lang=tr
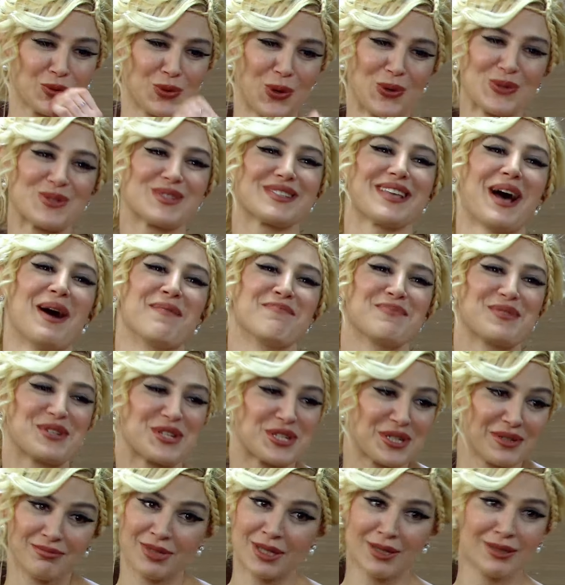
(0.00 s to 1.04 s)
Dost
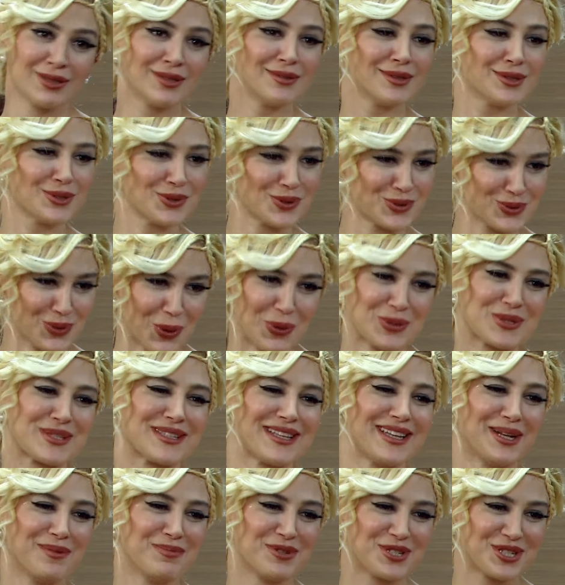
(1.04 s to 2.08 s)
sanmıştım.
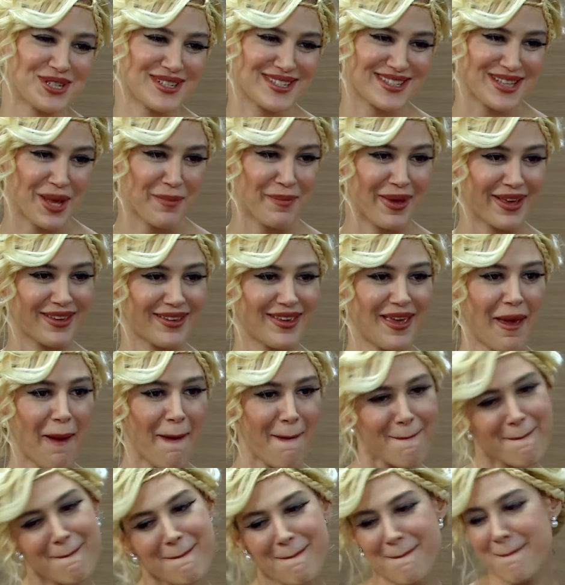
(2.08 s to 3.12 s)
Dost değilmişiz demek ki.
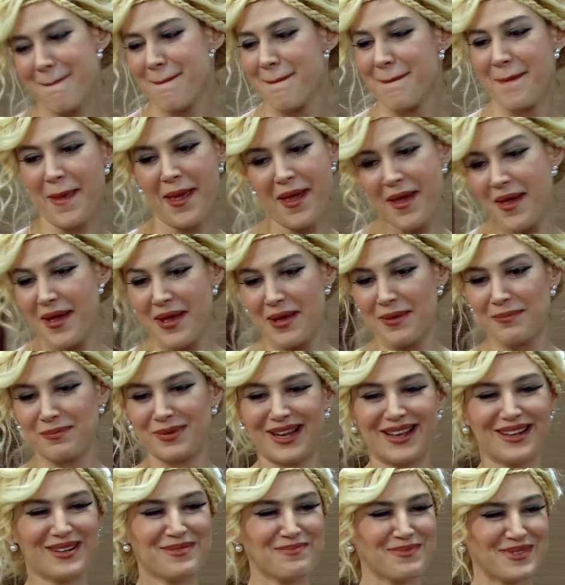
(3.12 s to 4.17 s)

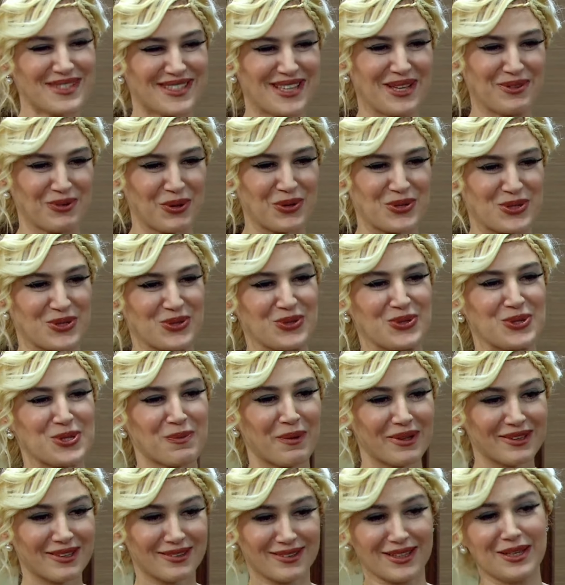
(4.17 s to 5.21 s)
Bilelim biz de dostu
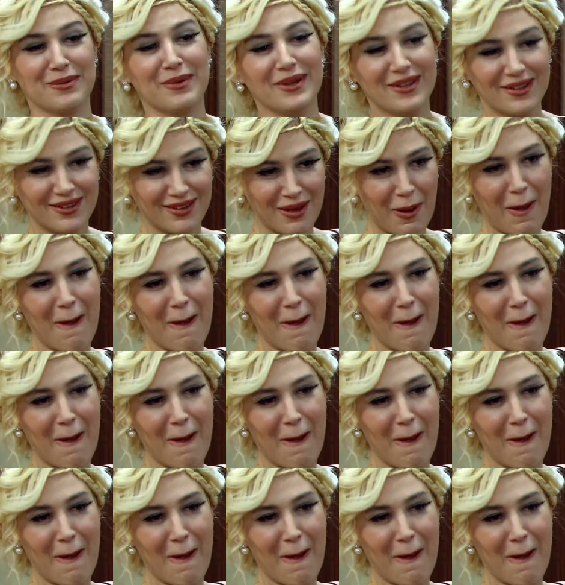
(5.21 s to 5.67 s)
düşmanı değil mi?